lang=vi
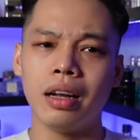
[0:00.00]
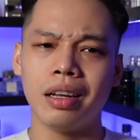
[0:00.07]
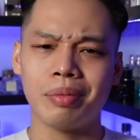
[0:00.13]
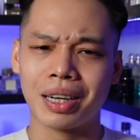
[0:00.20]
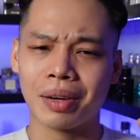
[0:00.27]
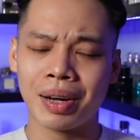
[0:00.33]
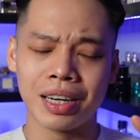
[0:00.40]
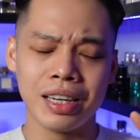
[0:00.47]

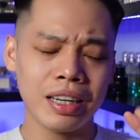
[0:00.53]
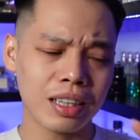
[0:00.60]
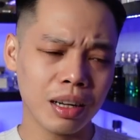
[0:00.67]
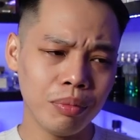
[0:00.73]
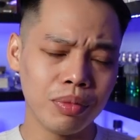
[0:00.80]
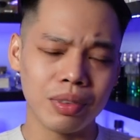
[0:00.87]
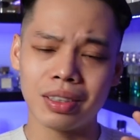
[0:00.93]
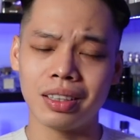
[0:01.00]
nhưng mà các bạn yên
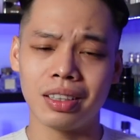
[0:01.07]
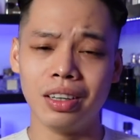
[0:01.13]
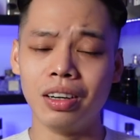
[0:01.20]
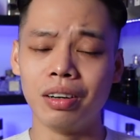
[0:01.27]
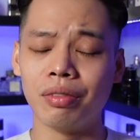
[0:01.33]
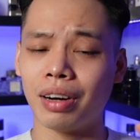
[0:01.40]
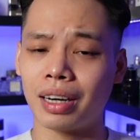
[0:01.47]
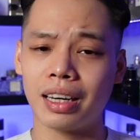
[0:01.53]
tâm
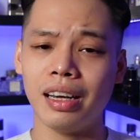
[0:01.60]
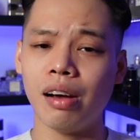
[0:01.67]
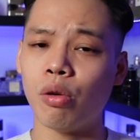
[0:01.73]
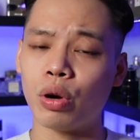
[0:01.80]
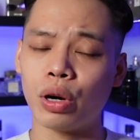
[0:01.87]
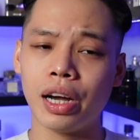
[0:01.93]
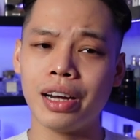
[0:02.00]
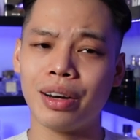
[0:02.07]
gừng và
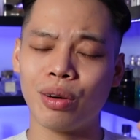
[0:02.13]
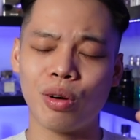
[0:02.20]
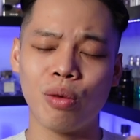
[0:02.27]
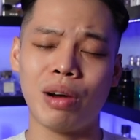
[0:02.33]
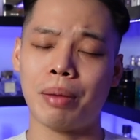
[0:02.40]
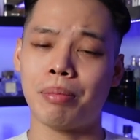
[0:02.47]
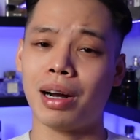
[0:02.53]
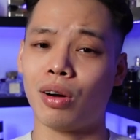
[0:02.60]
tiêu ở đây nó
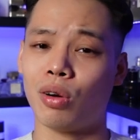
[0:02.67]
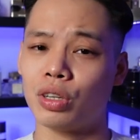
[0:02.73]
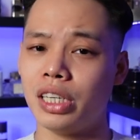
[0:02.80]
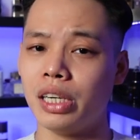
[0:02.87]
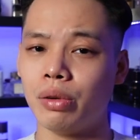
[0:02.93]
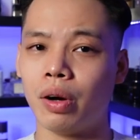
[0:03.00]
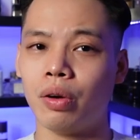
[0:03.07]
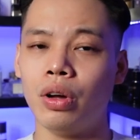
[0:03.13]
không làm bạn khó
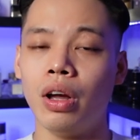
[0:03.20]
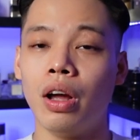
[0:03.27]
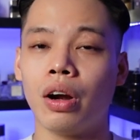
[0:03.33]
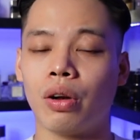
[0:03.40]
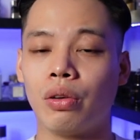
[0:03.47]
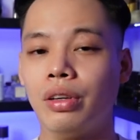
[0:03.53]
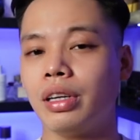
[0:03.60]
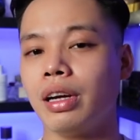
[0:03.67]
chịu đâu
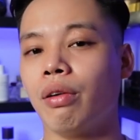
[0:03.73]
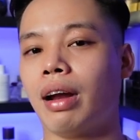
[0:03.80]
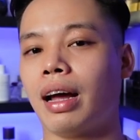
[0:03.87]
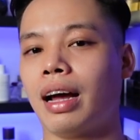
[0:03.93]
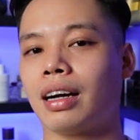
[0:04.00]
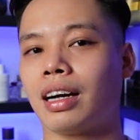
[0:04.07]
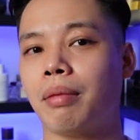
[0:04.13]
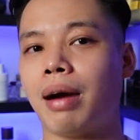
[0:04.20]
nó như kiểu
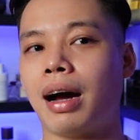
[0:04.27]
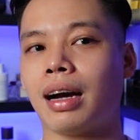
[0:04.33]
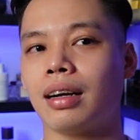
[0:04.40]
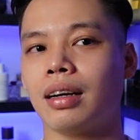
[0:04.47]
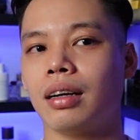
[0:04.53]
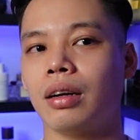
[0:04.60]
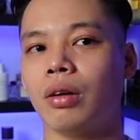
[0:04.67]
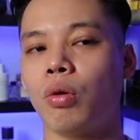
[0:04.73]
là các bạn
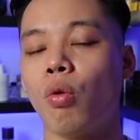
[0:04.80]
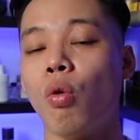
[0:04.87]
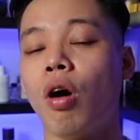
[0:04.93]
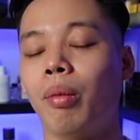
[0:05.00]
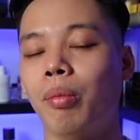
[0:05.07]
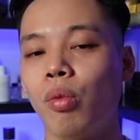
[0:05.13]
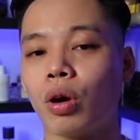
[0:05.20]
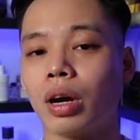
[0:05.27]

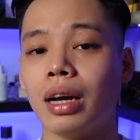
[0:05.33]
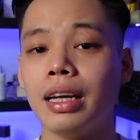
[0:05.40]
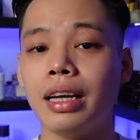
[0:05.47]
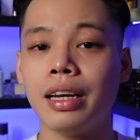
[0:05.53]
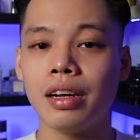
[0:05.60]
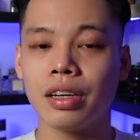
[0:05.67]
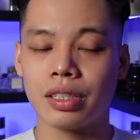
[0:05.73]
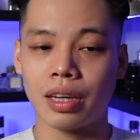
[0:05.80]
uống một cái
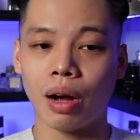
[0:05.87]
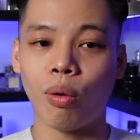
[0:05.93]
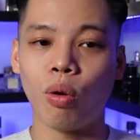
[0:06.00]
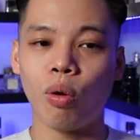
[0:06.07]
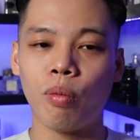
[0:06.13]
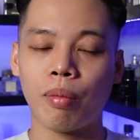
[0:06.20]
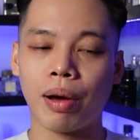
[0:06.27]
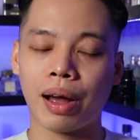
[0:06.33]
ly nước
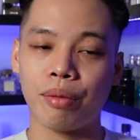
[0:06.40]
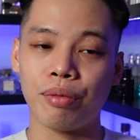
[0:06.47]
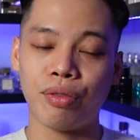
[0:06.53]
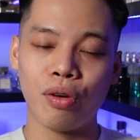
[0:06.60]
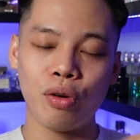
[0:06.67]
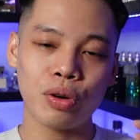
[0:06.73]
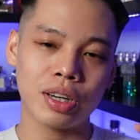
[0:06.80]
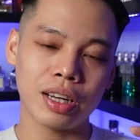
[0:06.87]
xấu mà
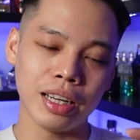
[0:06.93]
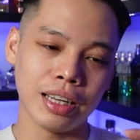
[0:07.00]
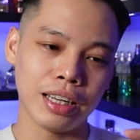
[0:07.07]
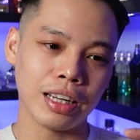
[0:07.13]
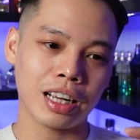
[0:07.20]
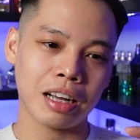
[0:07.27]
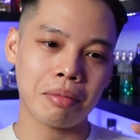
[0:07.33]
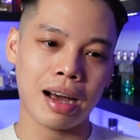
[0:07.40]
vô
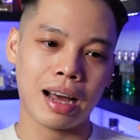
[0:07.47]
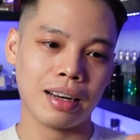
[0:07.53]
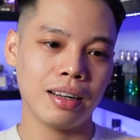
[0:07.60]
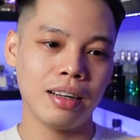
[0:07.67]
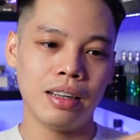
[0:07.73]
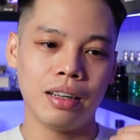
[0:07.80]
tình các bạn